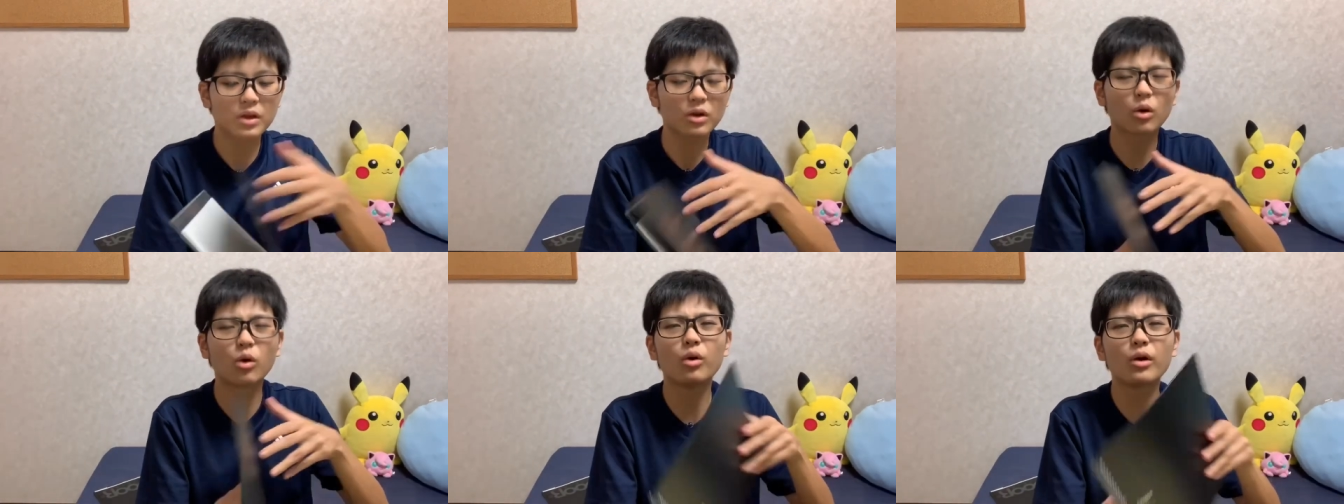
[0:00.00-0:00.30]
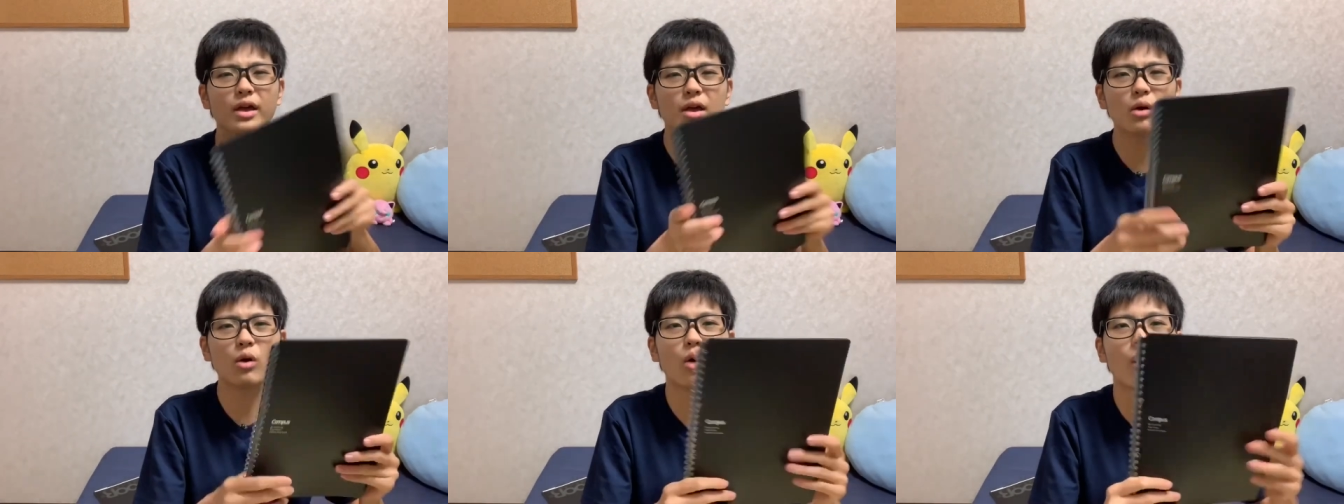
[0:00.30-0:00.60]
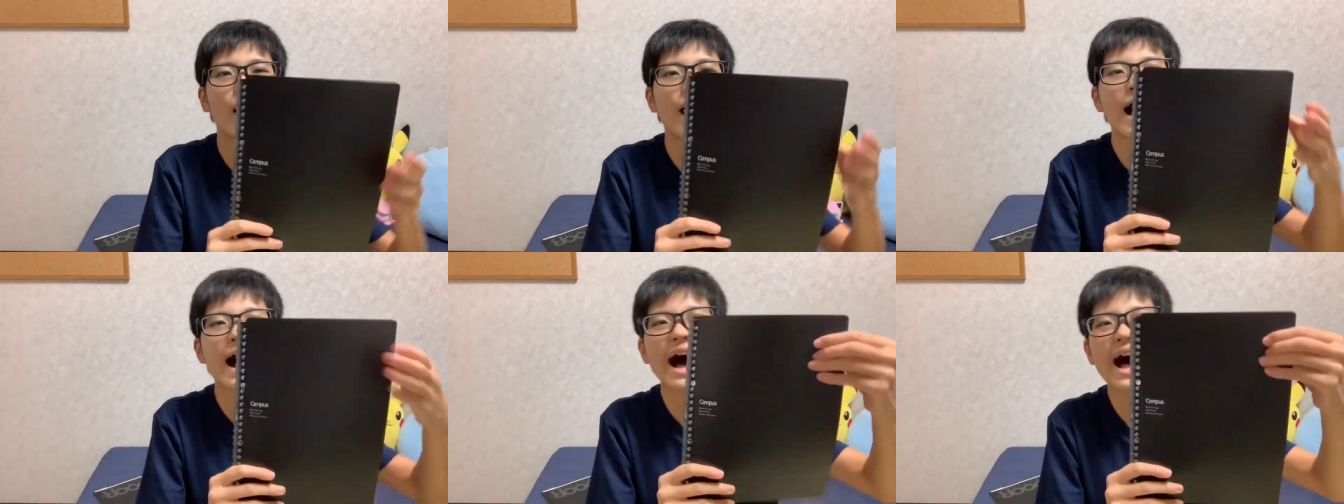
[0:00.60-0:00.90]
これ
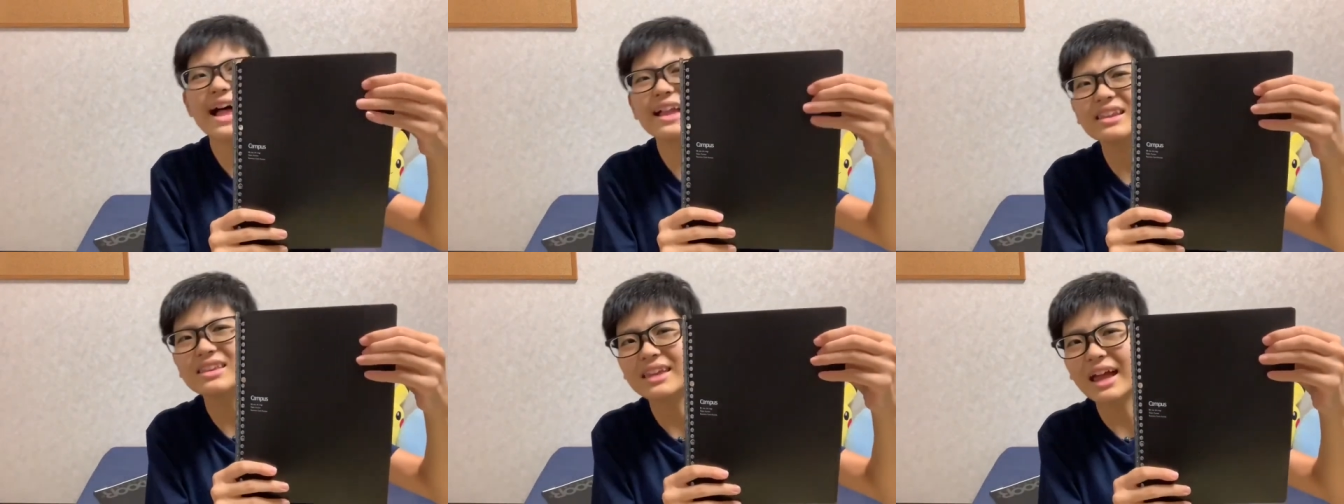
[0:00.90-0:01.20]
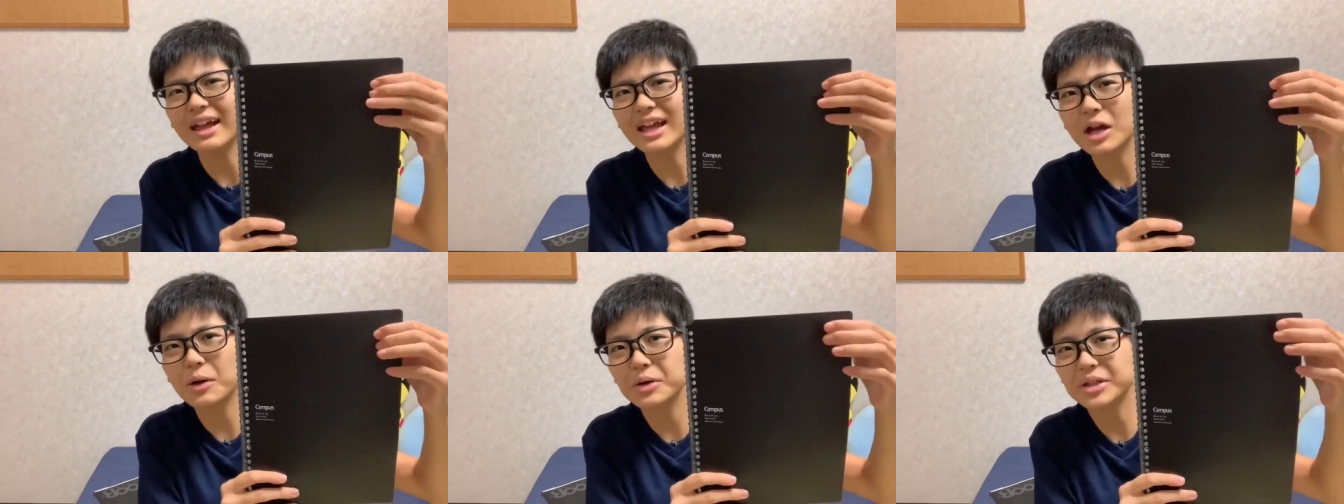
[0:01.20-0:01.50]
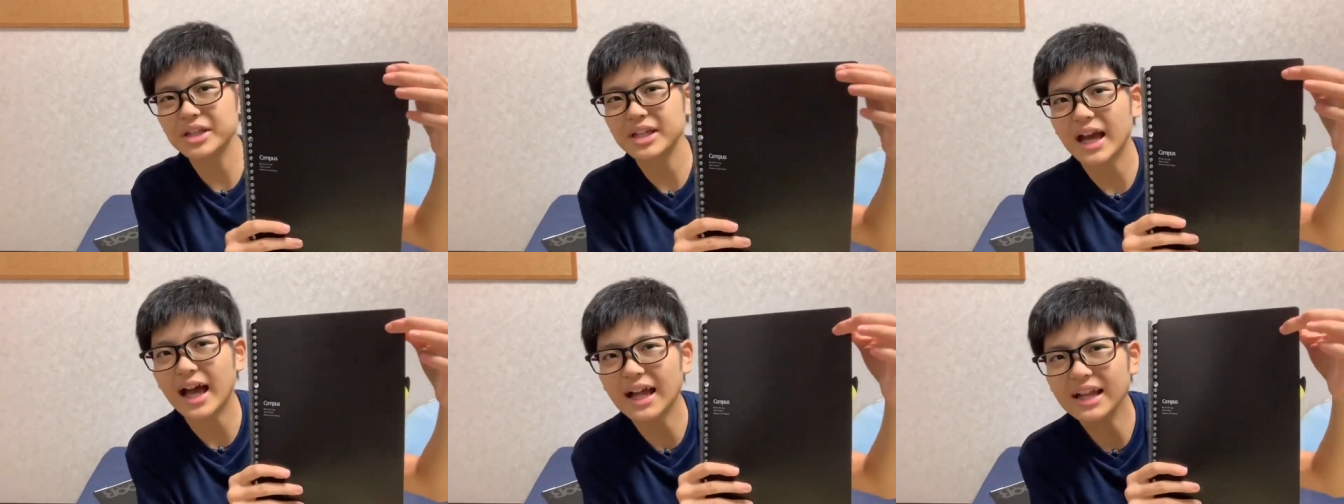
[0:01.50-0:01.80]
を反対側
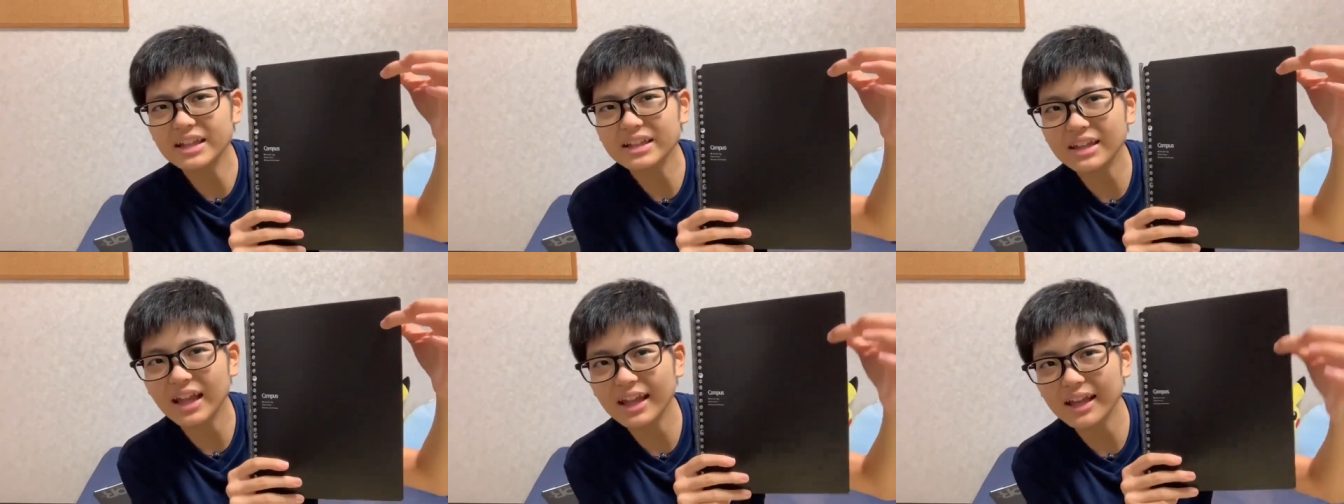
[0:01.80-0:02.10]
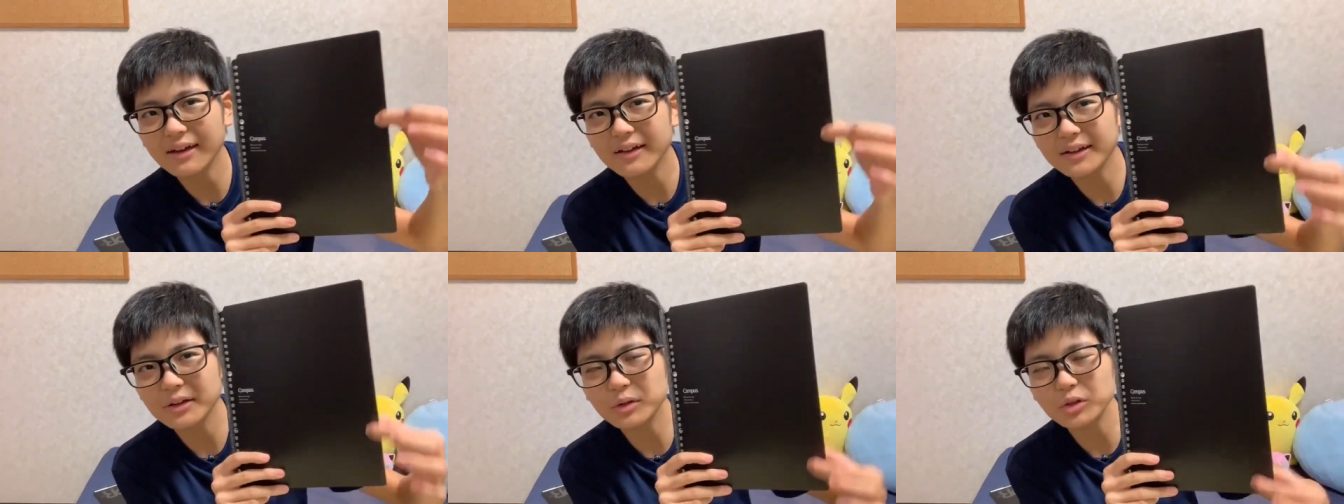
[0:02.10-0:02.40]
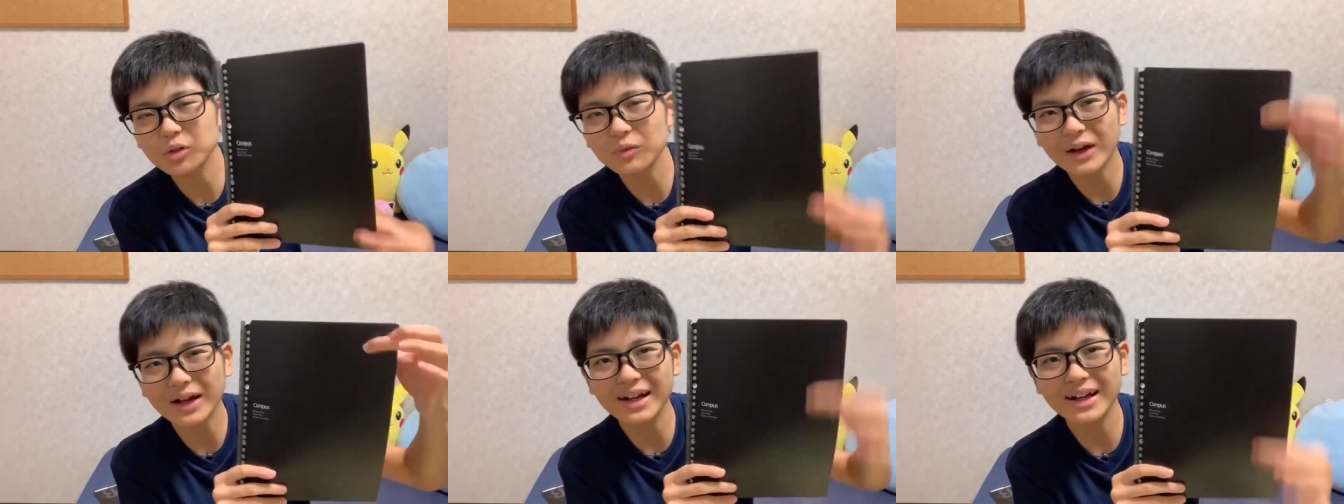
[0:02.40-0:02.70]
に、反対側にこ
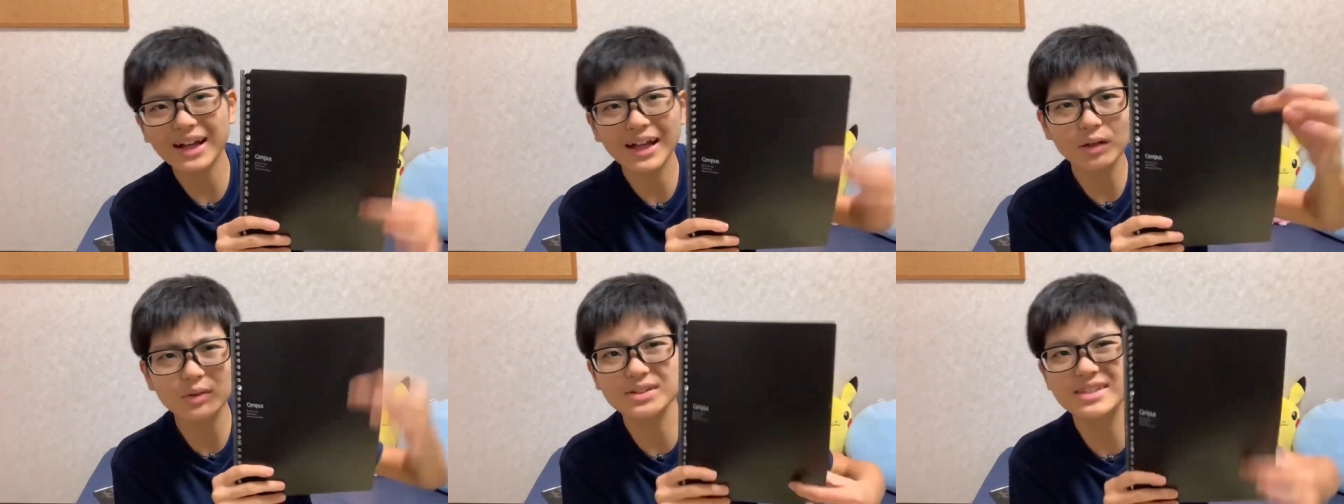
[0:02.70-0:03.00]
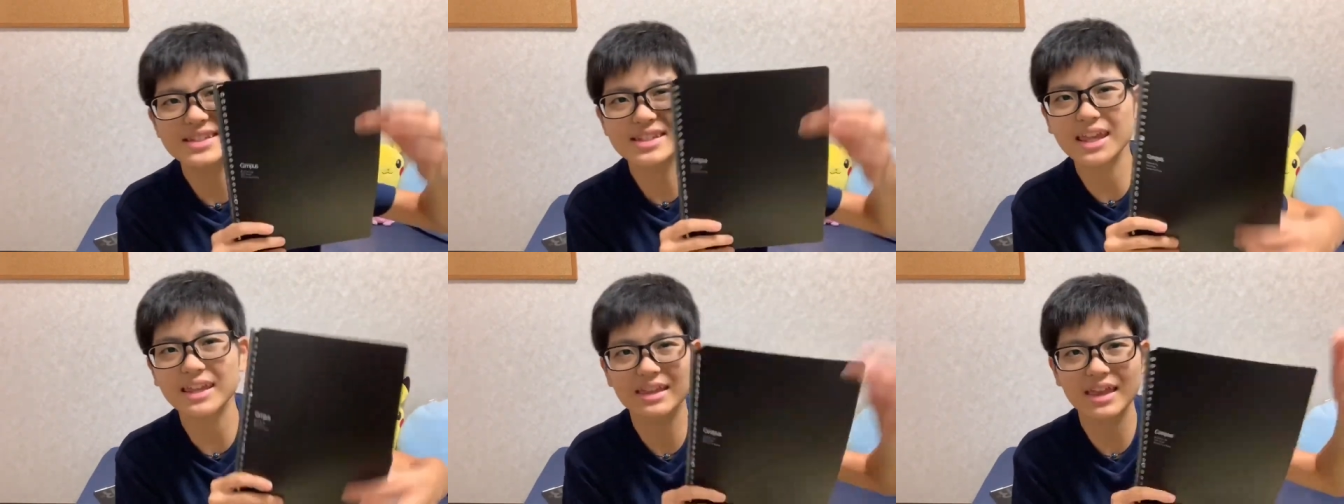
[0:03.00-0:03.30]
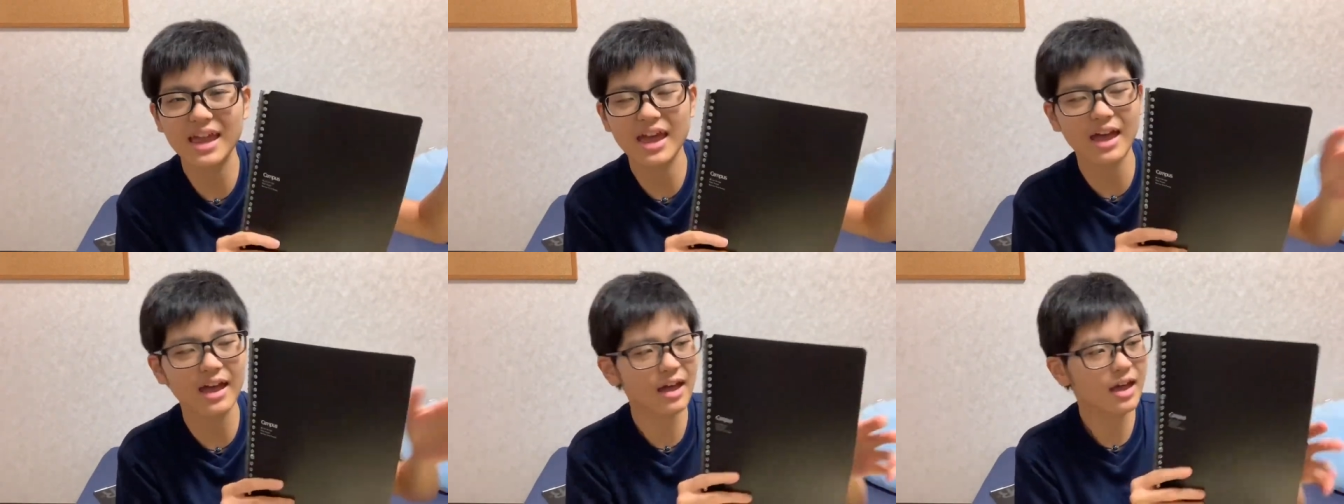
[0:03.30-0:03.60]
の輪っかをつけ
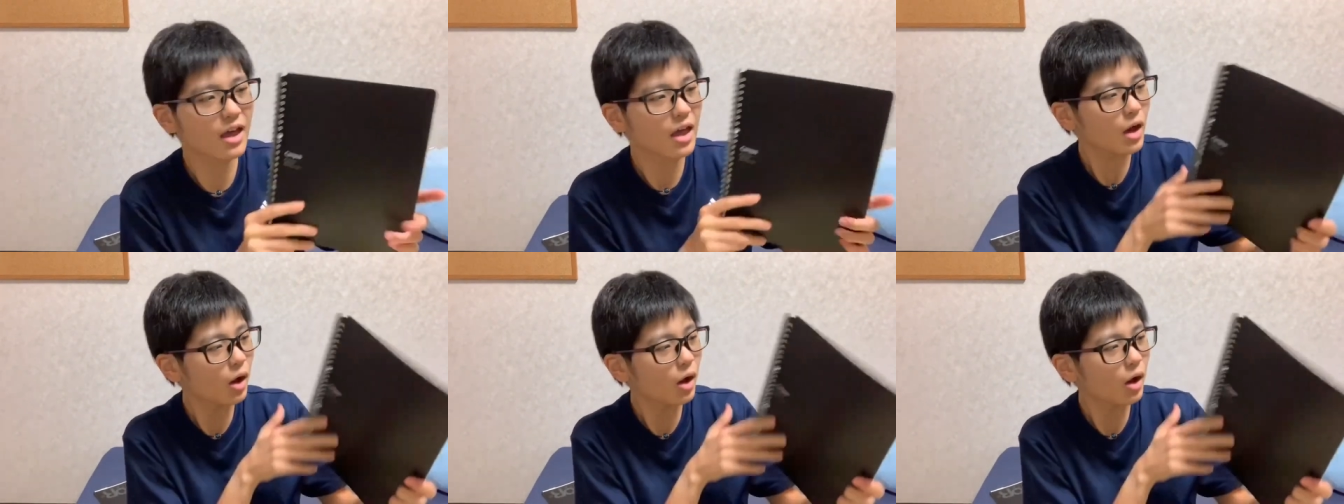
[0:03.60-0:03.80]
て、